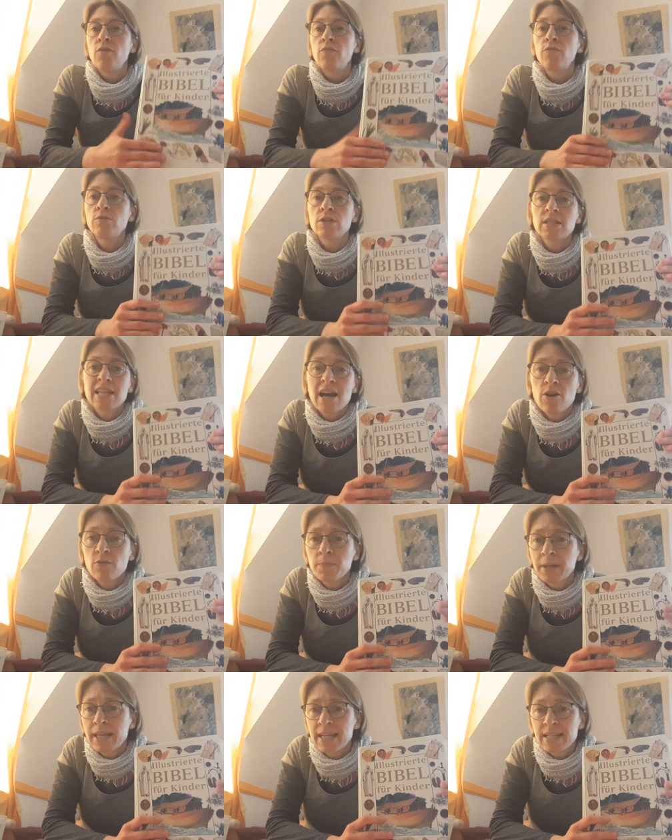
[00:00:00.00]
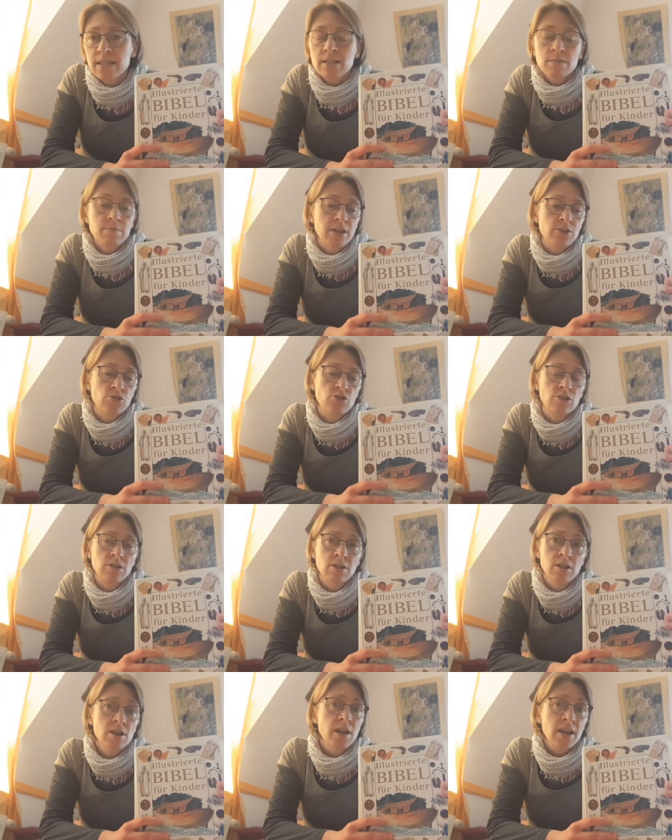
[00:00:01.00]
wo es darum geht, dass
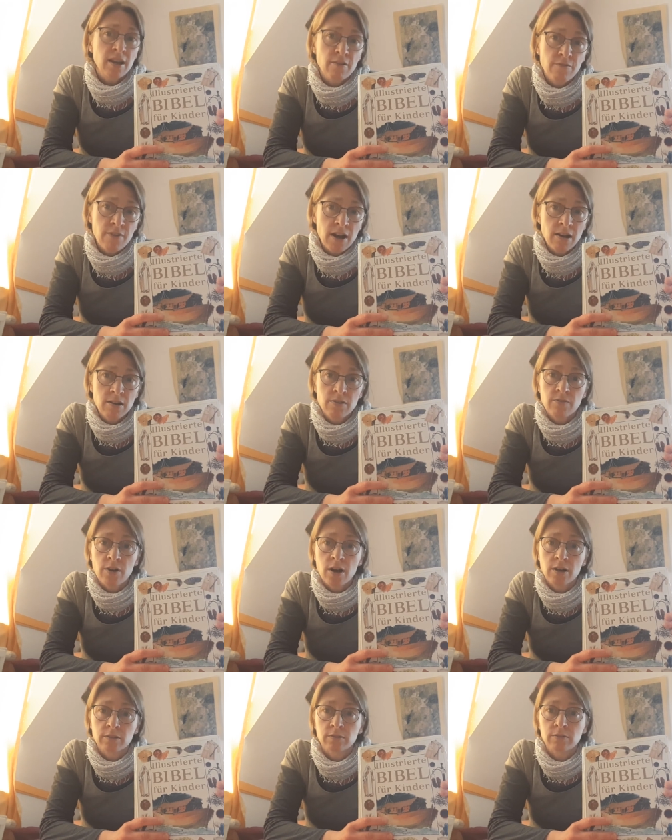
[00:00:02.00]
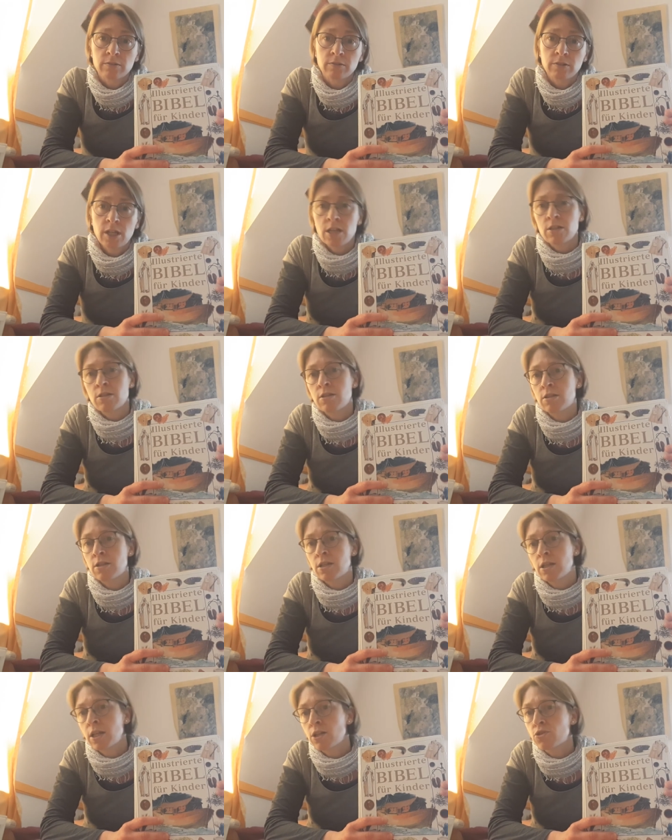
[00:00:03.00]
Menschen gefangen waren, dass sie
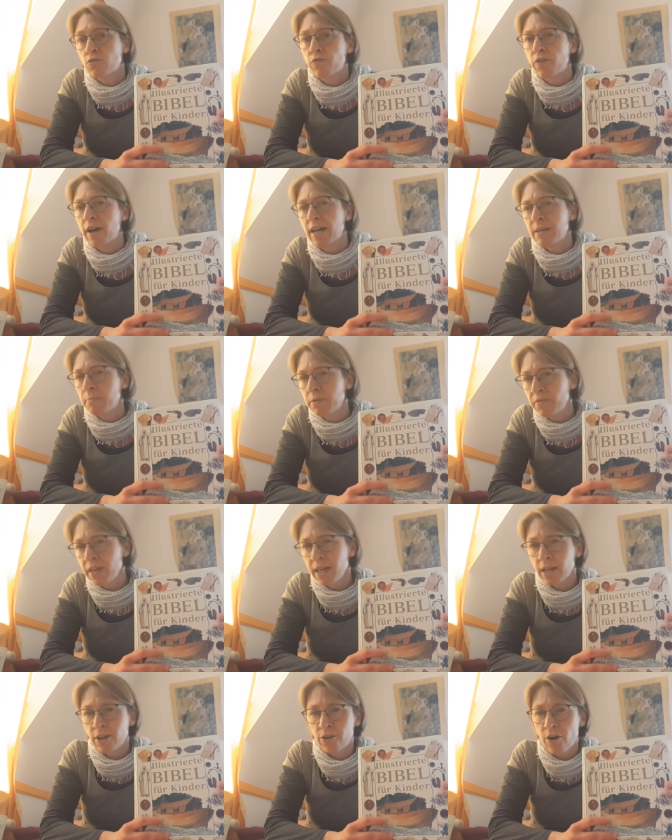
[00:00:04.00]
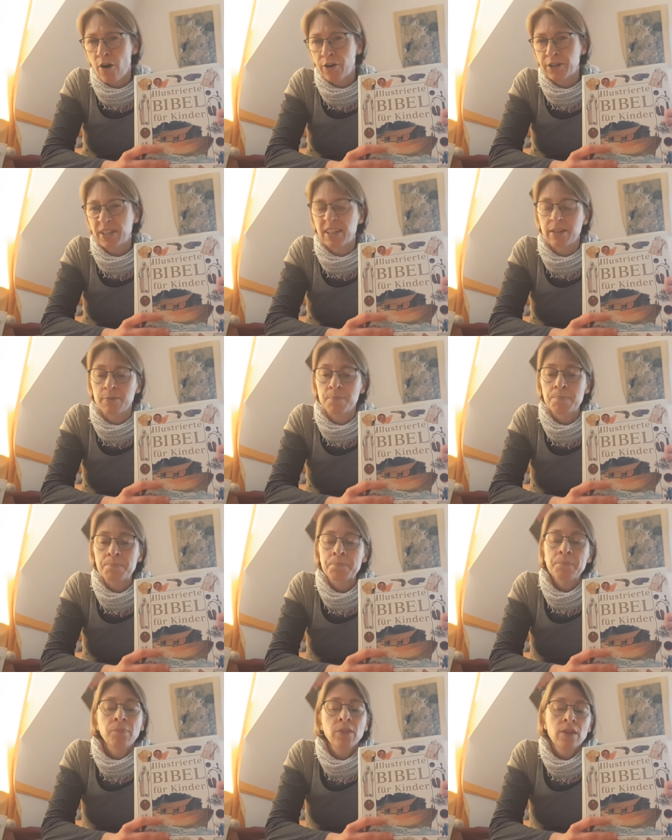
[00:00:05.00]
sich nicht so frei bewegen konnten.
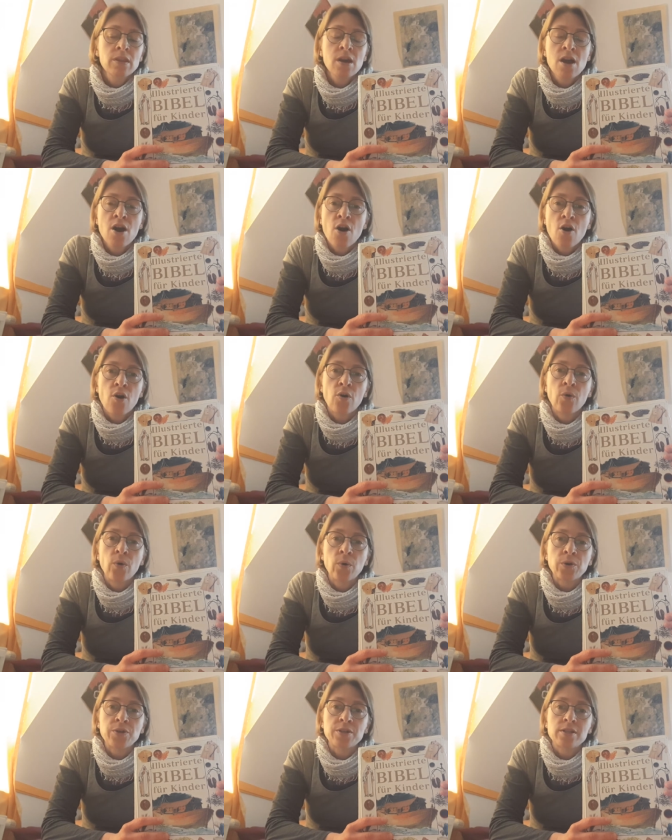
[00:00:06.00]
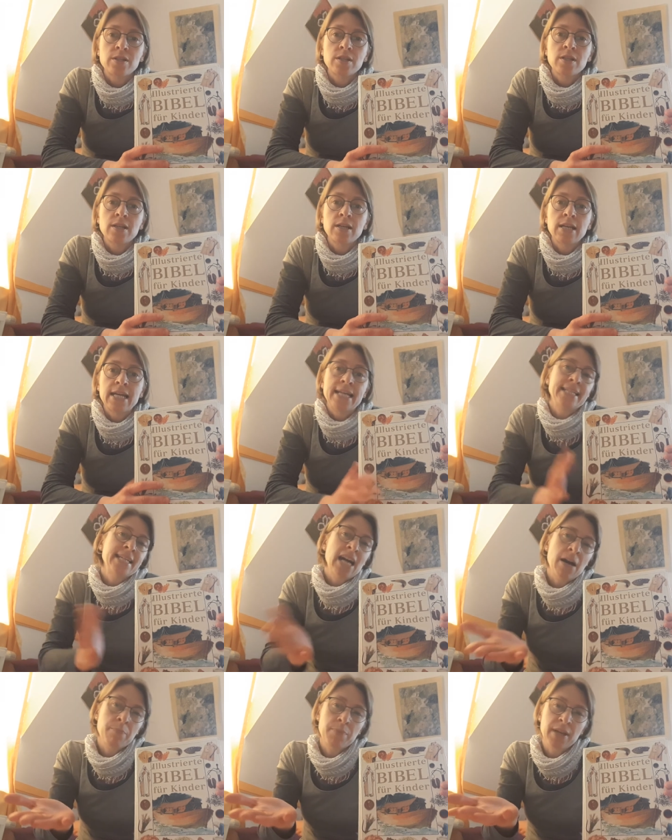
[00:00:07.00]
Und
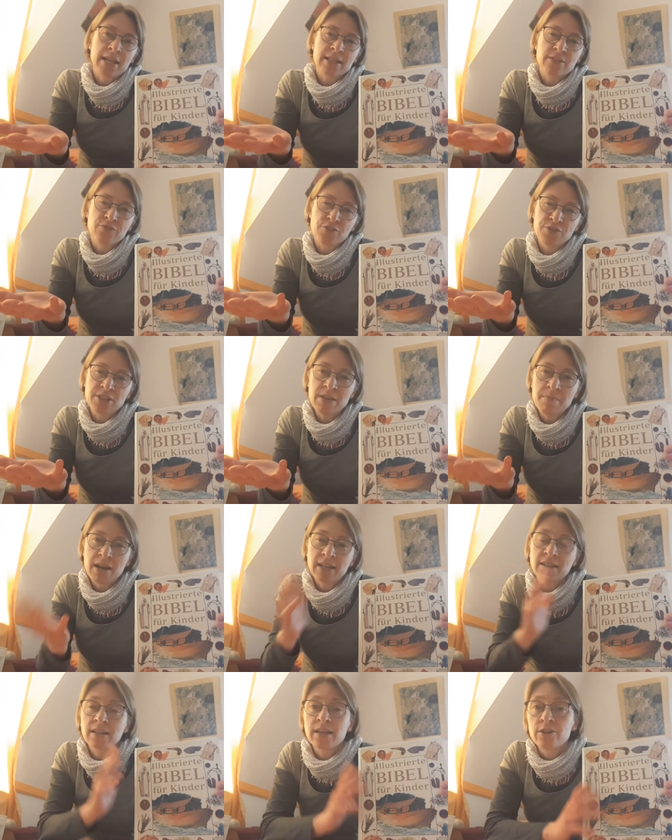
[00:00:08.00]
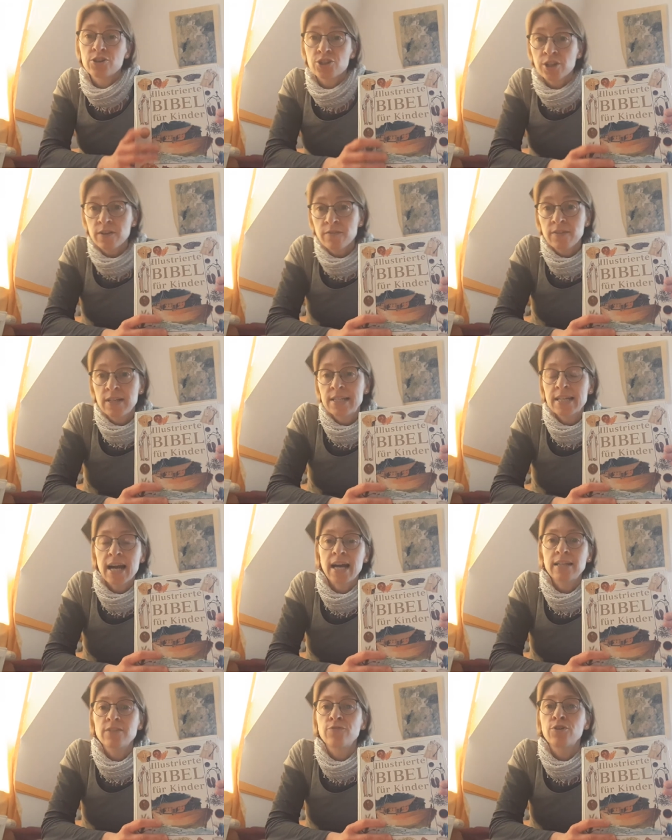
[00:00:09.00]
ich habe jetzt von niemandem eine schriftliche
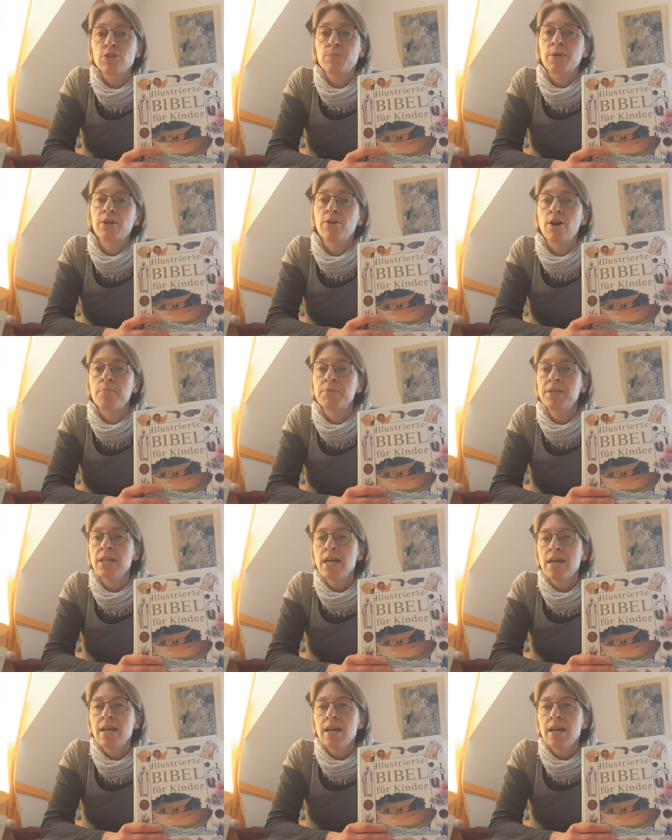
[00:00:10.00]
Antwort bekommen,